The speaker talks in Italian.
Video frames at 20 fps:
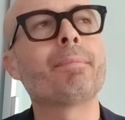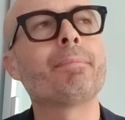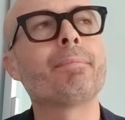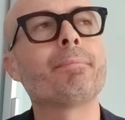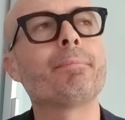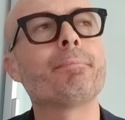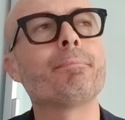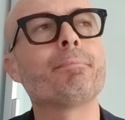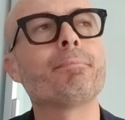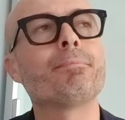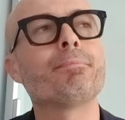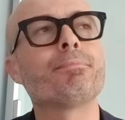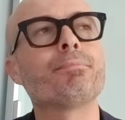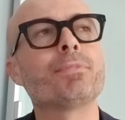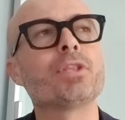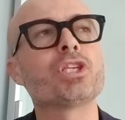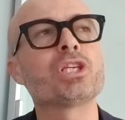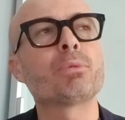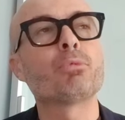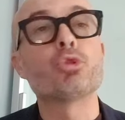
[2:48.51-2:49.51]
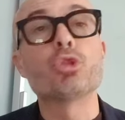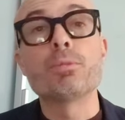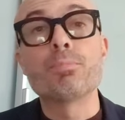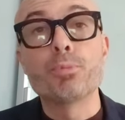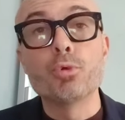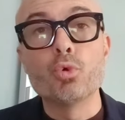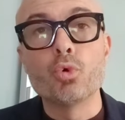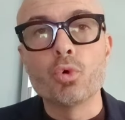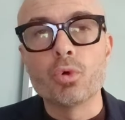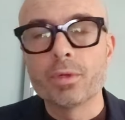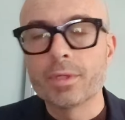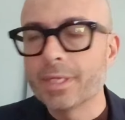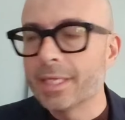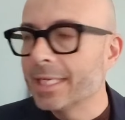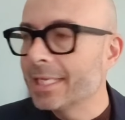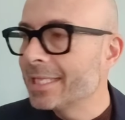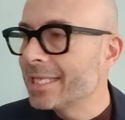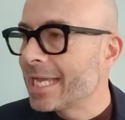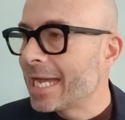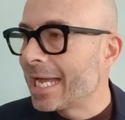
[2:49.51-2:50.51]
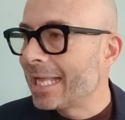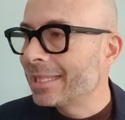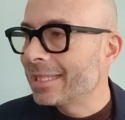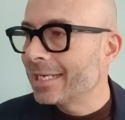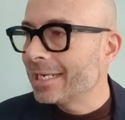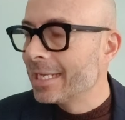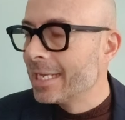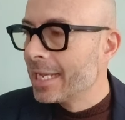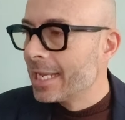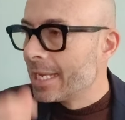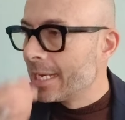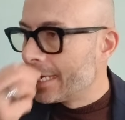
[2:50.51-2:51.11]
mh, mm, diciamo di più eh, di altri.